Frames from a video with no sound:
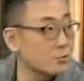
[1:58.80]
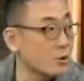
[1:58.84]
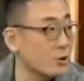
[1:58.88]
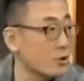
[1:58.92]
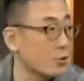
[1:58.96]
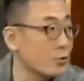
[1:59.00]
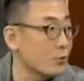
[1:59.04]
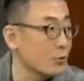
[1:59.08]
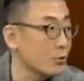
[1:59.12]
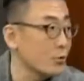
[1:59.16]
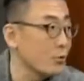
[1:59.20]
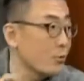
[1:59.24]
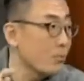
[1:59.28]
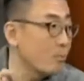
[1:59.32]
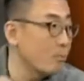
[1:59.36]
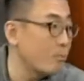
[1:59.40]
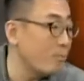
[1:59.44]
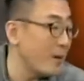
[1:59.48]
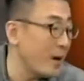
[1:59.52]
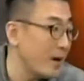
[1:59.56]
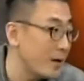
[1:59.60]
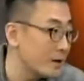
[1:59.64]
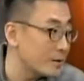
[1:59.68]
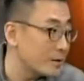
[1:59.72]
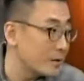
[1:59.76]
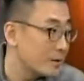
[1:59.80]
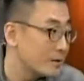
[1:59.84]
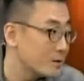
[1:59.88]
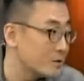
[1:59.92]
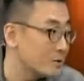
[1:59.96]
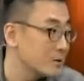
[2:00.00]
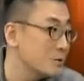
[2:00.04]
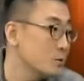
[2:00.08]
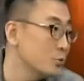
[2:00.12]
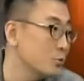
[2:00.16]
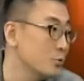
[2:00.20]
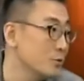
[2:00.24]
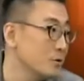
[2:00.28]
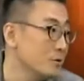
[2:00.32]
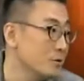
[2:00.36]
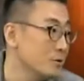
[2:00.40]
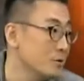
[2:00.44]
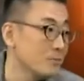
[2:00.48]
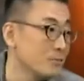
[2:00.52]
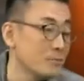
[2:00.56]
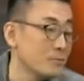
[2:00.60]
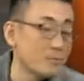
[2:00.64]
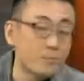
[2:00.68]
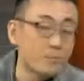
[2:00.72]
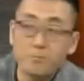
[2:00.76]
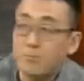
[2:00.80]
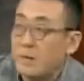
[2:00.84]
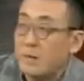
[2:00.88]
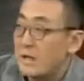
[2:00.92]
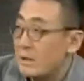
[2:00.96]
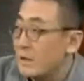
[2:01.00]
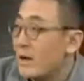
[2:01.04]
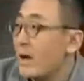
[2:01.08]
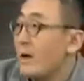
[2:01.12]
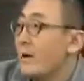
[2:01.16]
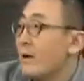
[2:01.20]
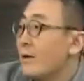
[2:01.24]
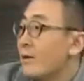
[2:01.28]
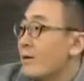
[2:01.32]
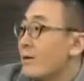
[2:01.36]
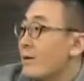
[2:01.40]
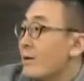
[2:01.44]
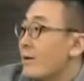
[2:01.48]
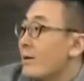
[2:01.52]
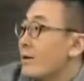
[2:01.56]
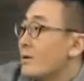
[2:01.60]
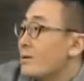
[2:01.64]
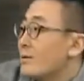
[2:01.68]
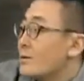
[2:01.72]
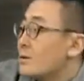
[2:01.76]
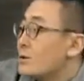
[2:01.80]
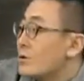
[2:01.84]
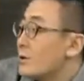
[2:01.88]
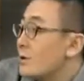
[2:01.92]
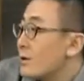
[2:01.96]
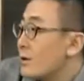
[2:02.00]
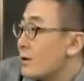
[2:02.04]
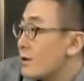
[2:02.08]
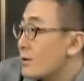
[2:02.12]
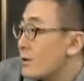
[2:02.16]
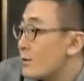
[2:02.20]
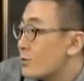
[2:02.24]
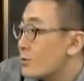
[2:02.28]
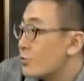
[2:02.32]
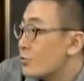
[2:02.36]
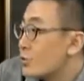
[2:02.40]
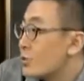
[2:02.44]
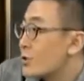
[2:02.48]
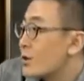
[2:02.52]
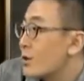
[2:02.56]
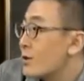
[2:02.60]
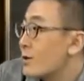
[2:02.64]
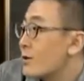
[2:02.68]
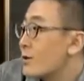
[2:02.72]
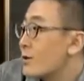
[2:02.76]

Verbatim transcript: 最后有八点七吨苯胺进了浊